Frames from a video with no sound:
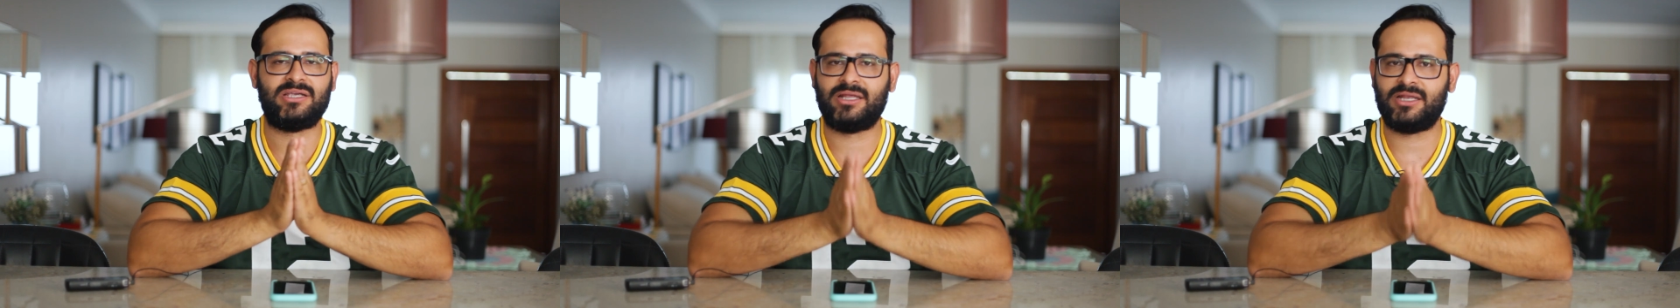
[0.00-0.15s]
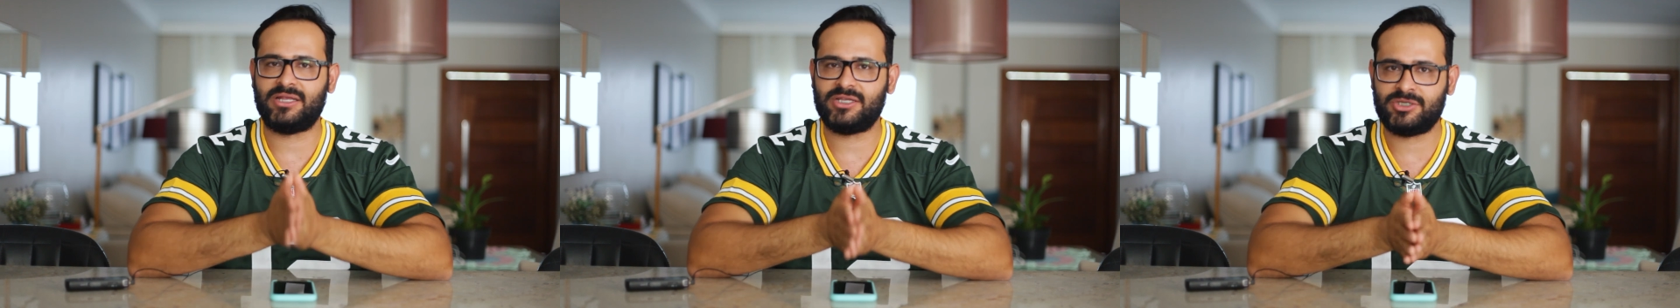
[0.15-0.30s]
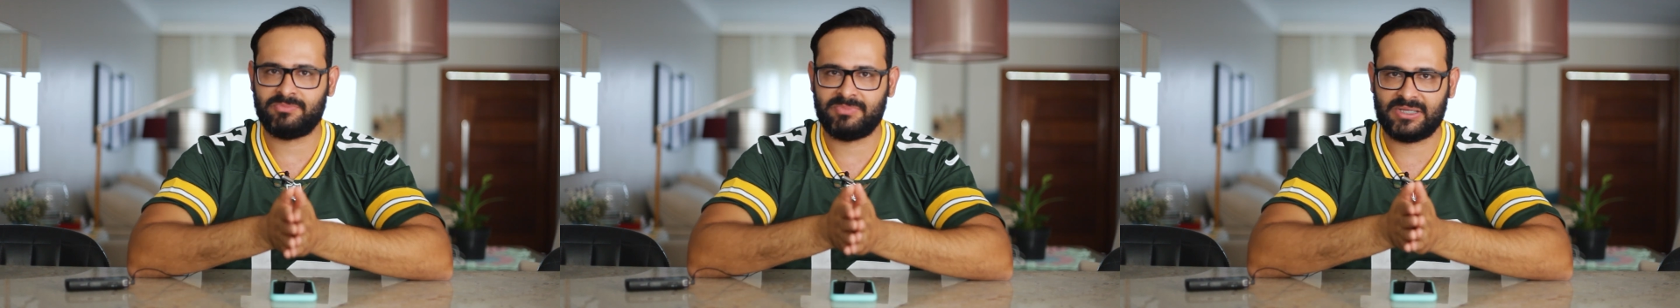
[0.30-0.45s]

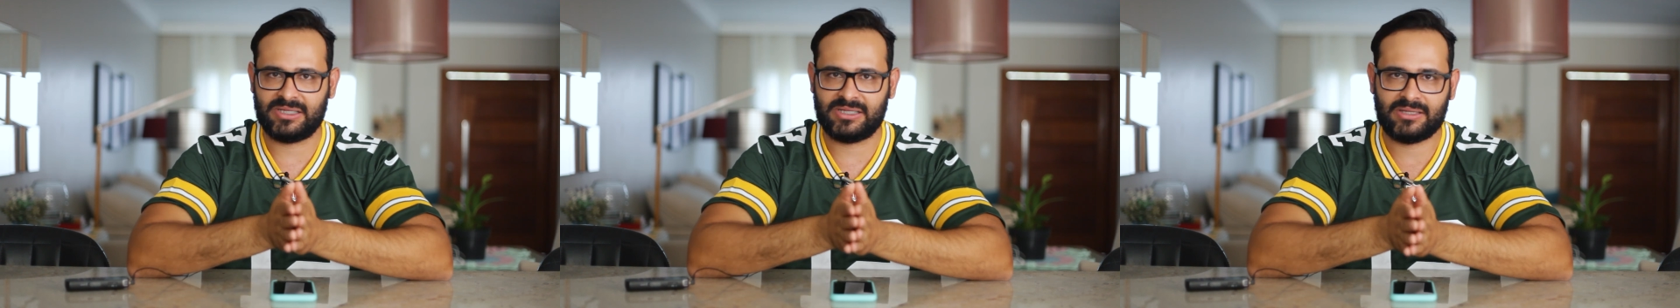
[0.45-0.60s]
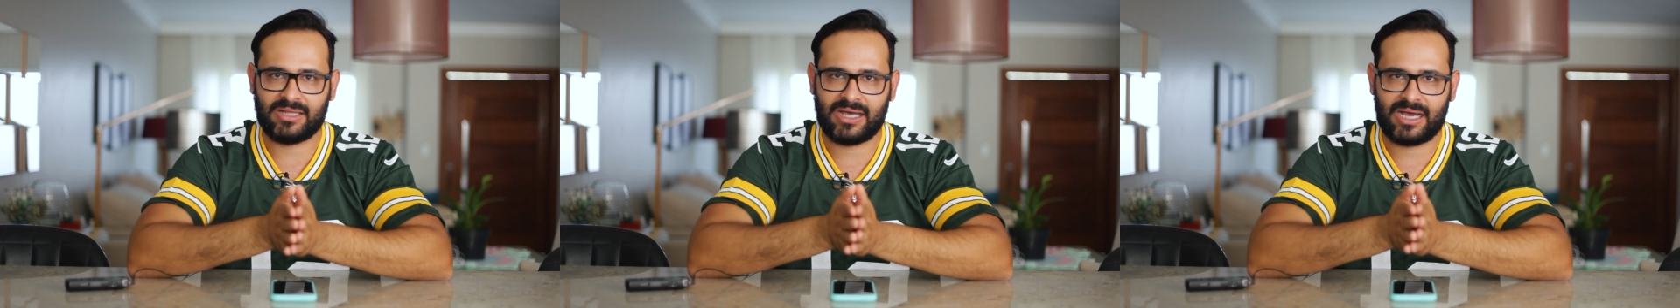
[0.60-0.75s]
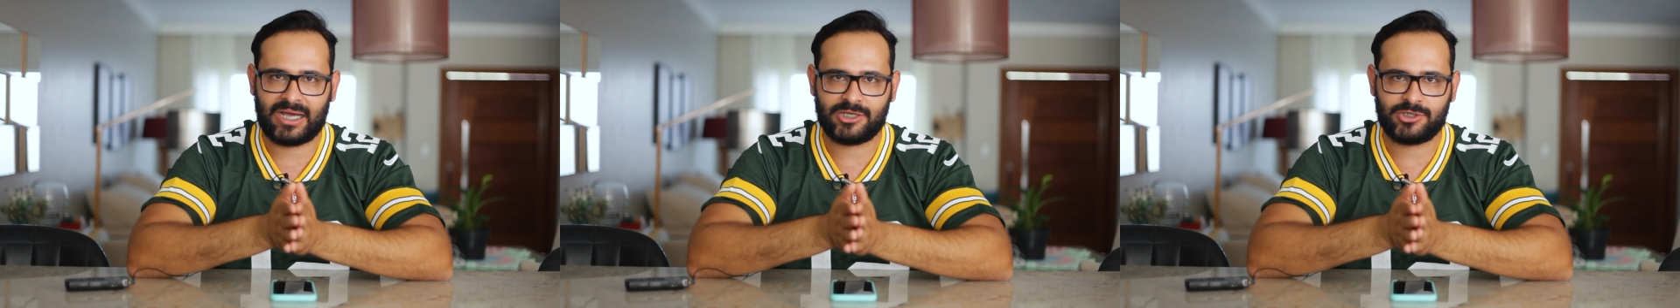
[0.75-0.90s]

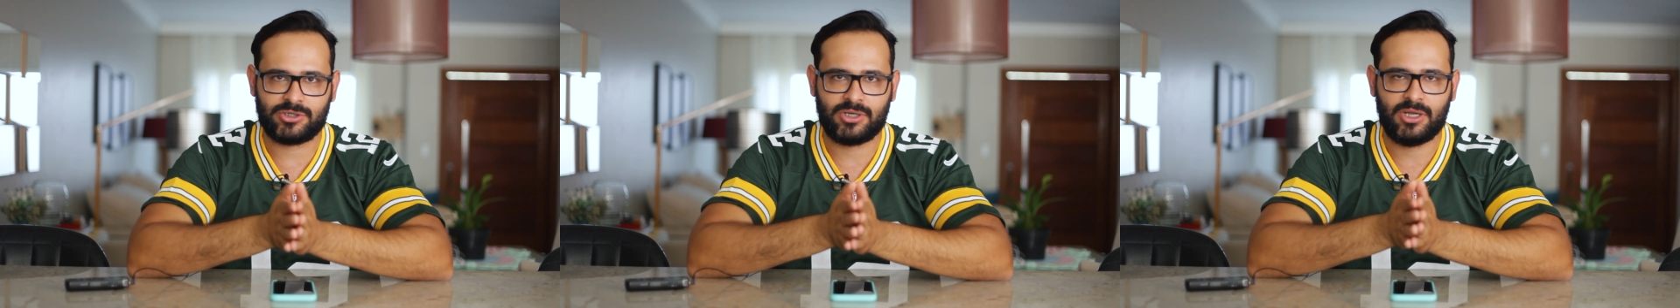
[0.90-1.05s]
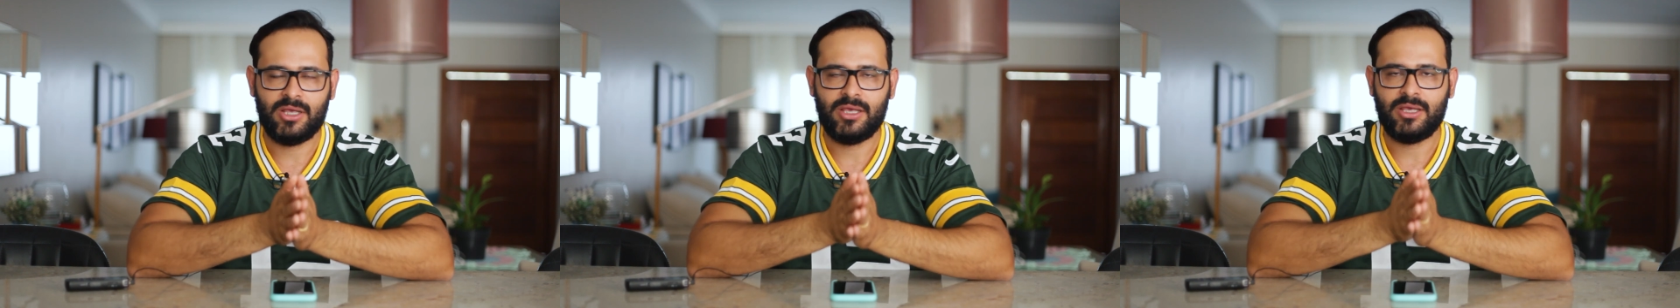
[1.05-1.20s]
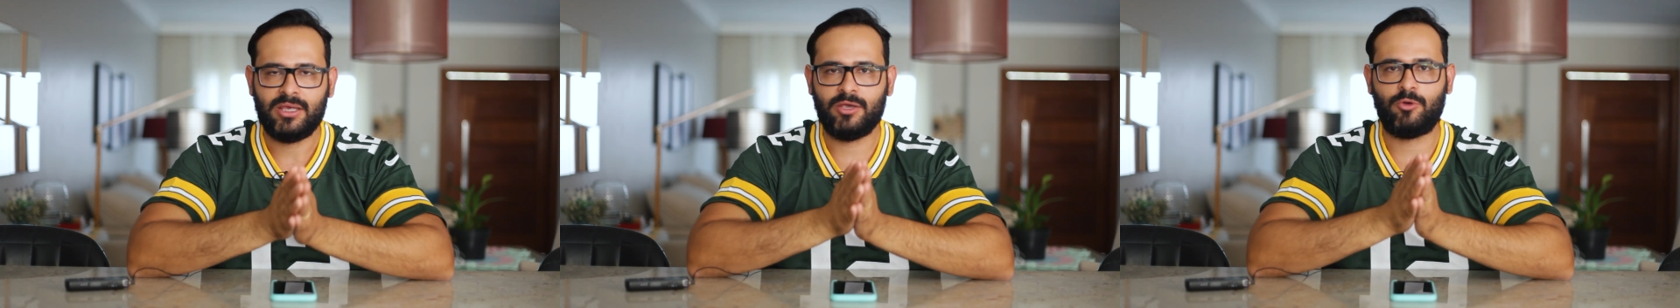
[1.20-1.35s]
credibilidade
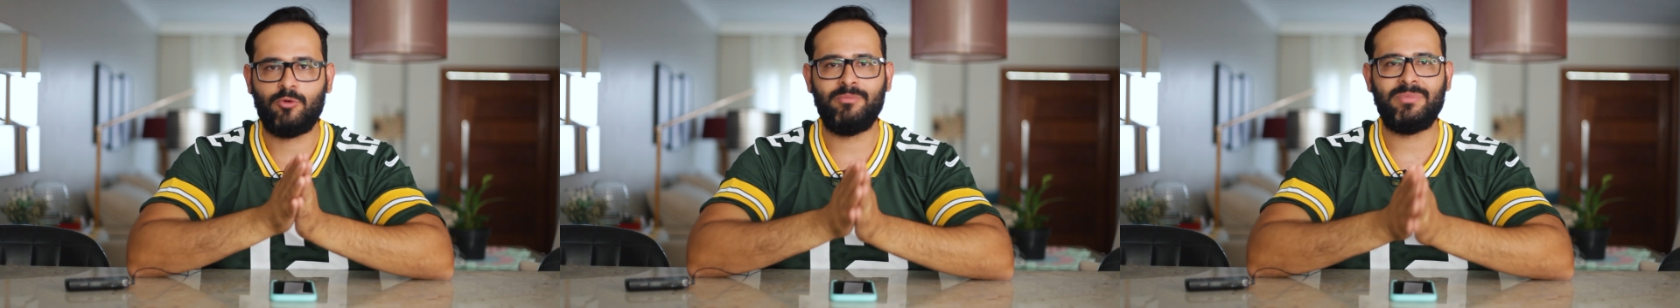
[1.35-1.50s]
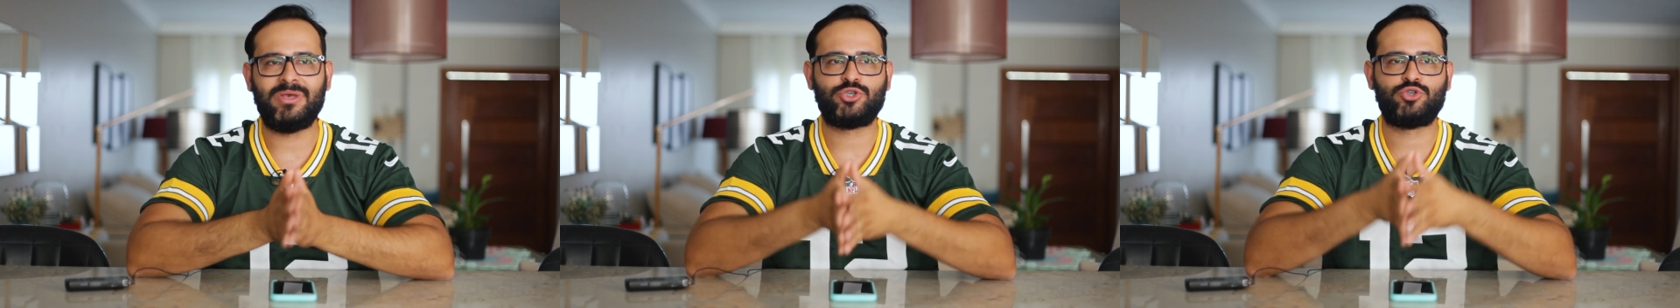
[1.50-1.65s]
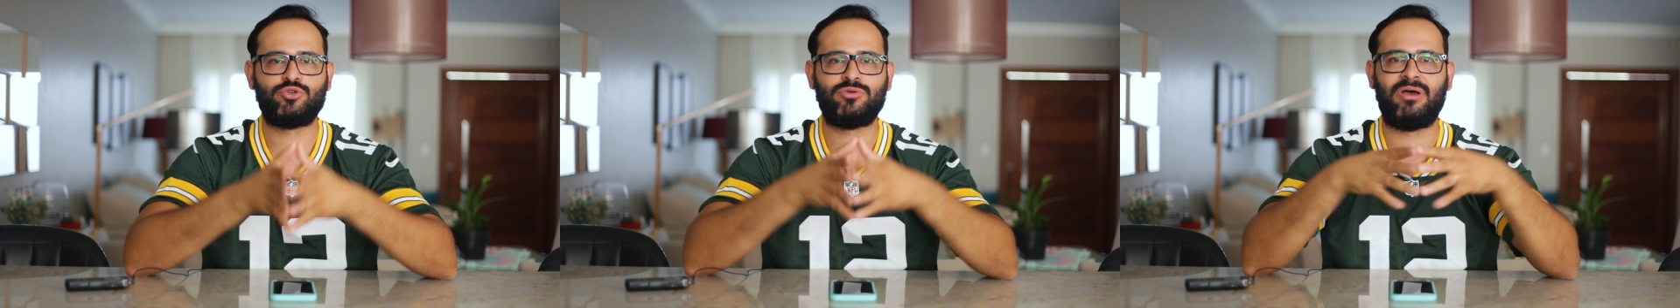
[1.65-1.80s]
e
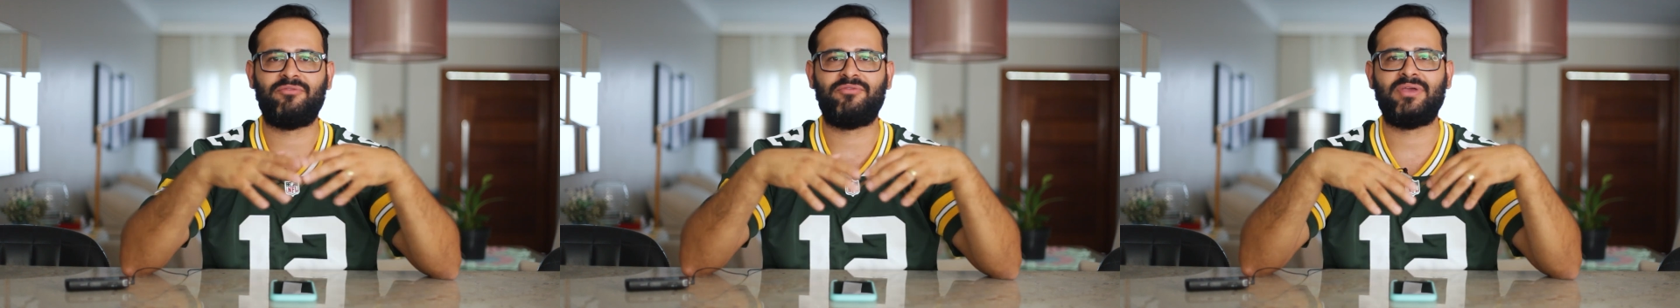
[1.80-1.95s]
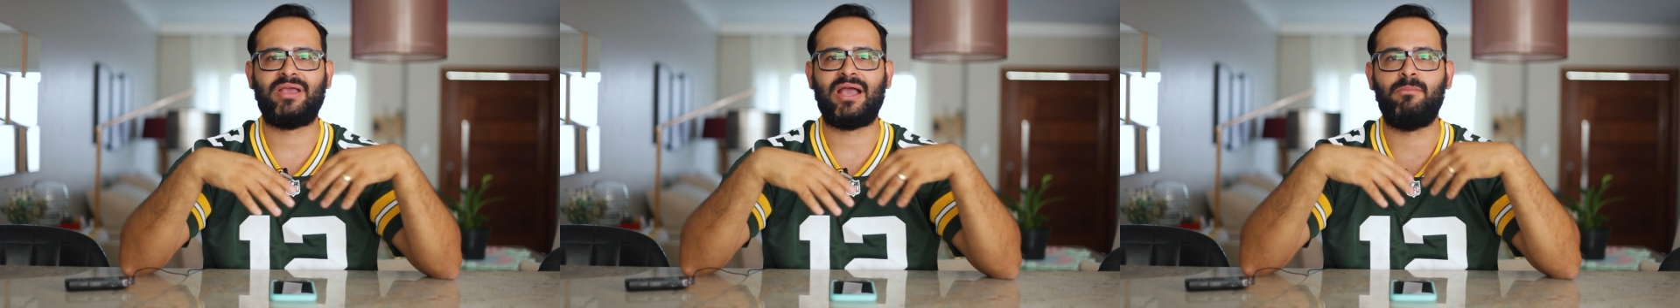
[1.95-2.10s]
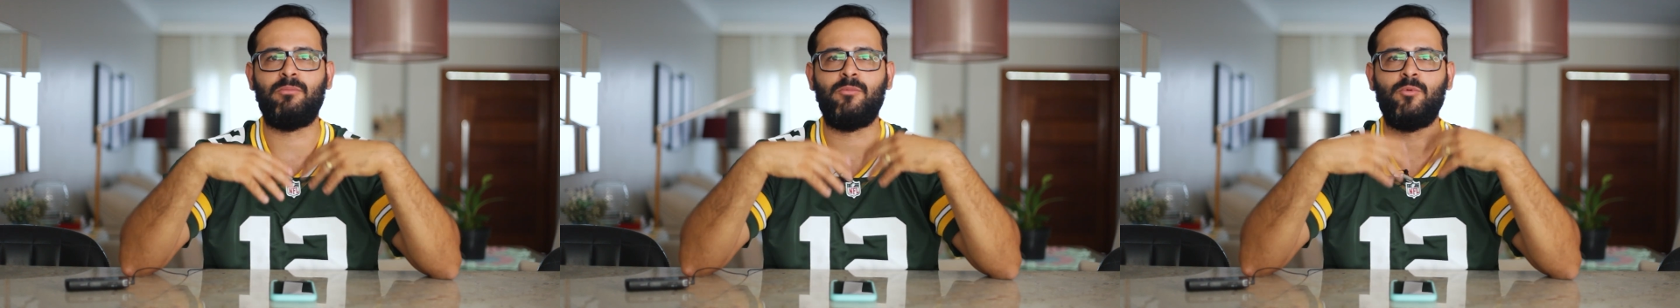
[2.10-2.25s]
começou a
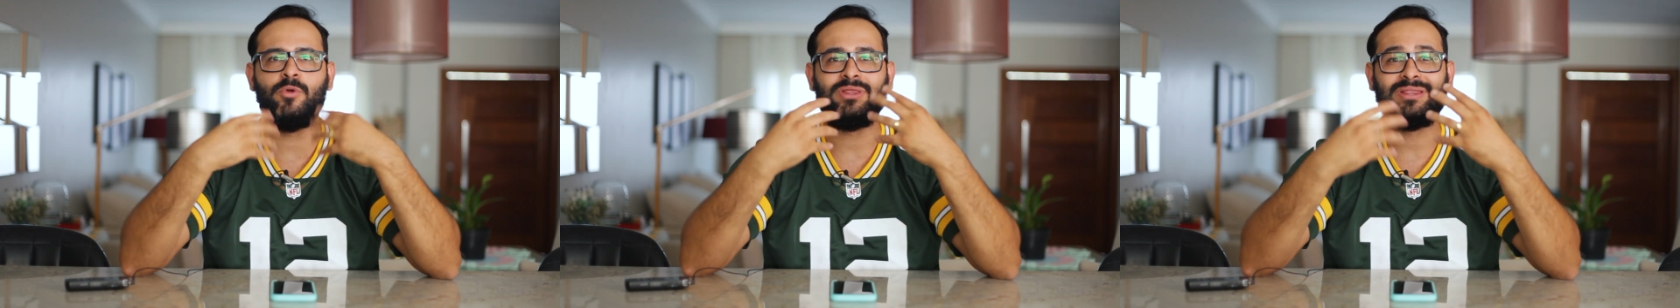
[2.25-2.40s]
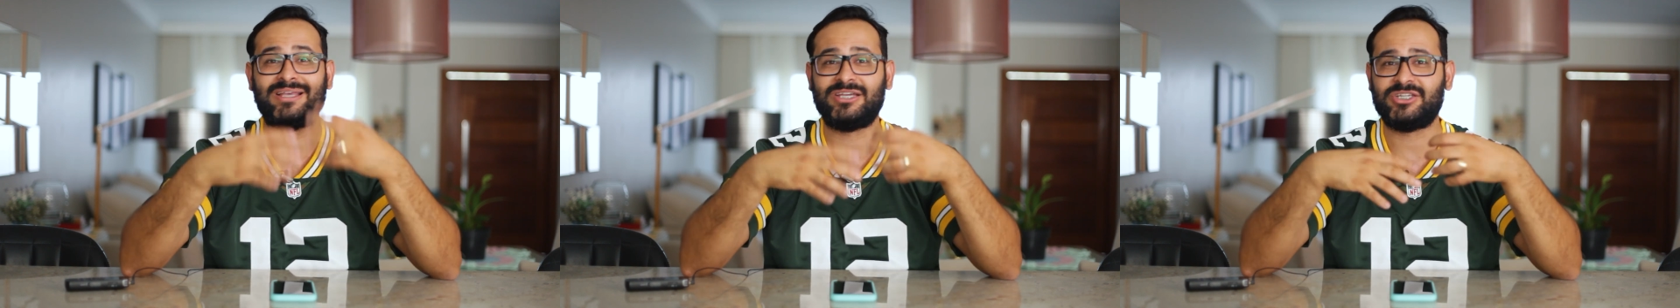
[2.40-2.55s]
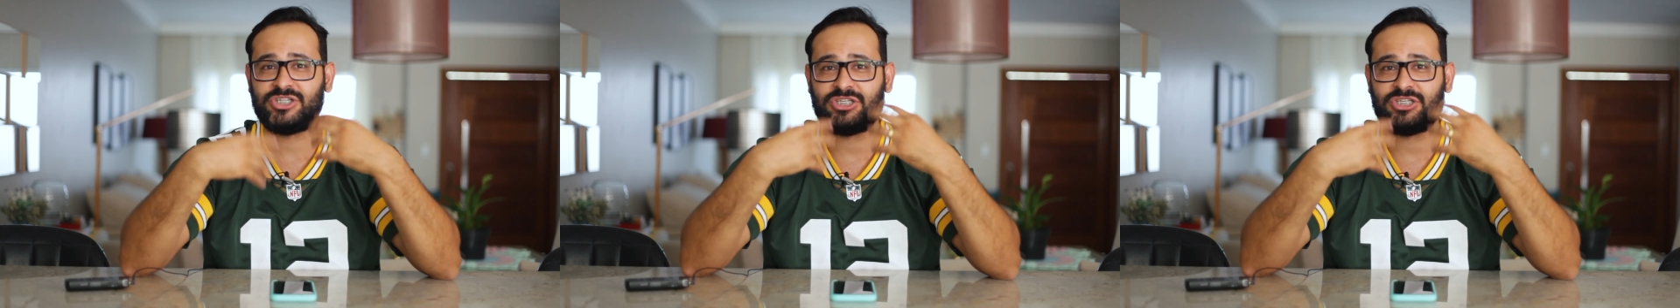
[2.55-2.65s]
ficar muita